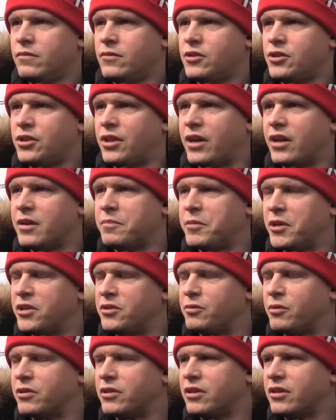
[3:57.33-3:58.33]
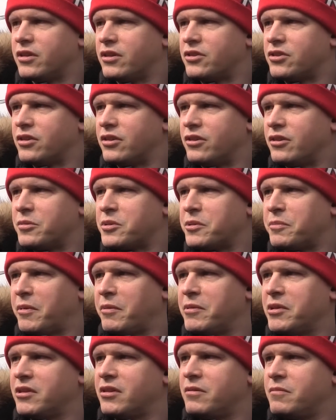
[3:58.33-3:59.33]
4-5 zł, jeżeli dobrze
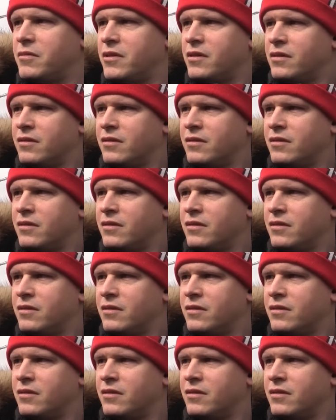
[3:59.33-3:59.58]
pamiętam.